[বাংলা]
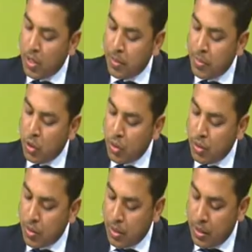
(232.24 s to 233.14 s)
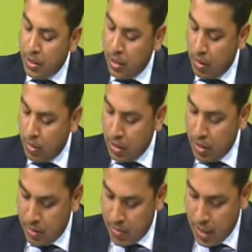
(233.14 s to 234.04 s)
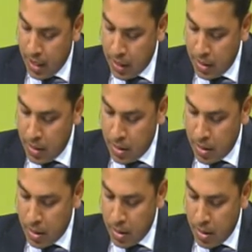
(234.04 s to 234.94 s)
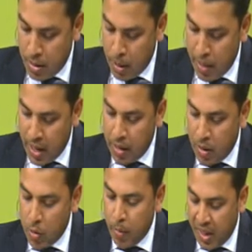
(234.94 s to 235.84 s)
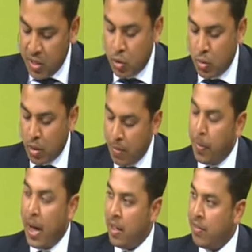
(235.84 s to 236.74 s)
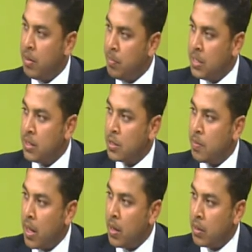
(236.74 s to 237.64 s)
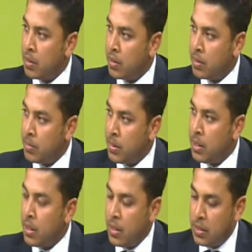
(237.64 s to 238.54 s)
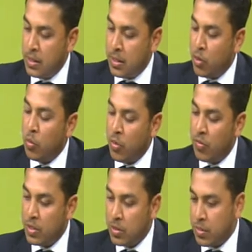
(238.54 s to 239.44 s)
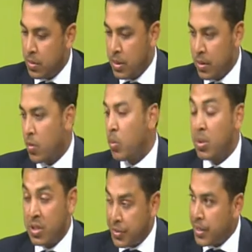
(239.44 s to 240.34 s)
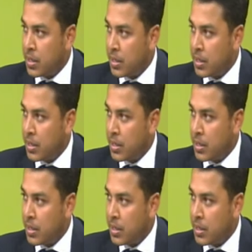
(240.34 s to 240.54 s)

একটা বিষয় যেটা হচ্ছে ক্যান্ডিডেটের তার ব্যাকগ্রাউন্ড ম্যাচ করে ভায়াবল বিজনেস প্ল্যান দিতে হবে যেটা হোম অফিসের খুব স্ট্রিক্ট